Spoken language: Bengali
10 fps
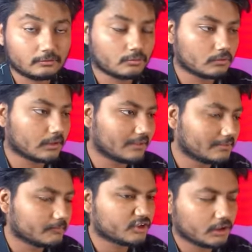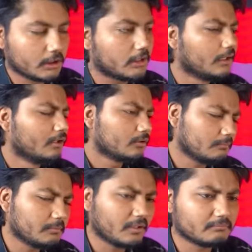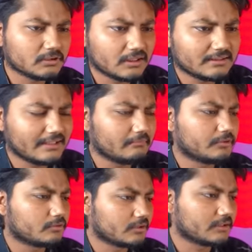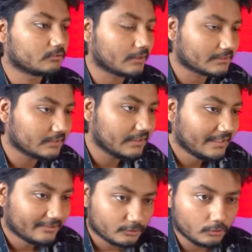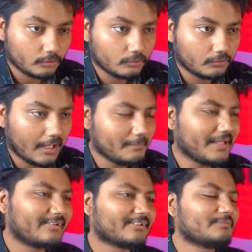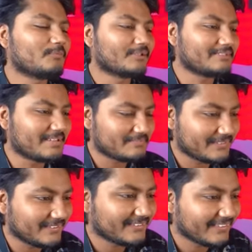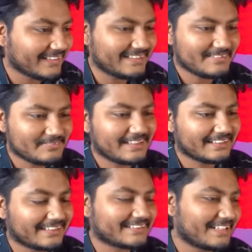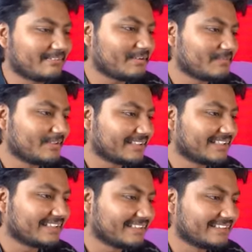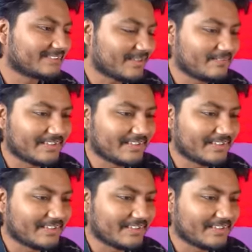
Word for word: তো কথা হান্ড্রেড পার্সেন্ট তো আমি বললাম যে তাহলে যাই বিটুকে যেহেতু ডাকছে তো আমি এই কথা প্রতিবার ভিডিওতে হয় কি আপনারা দেখছেন আমার ভিডিওতে একটা জিনিস কমন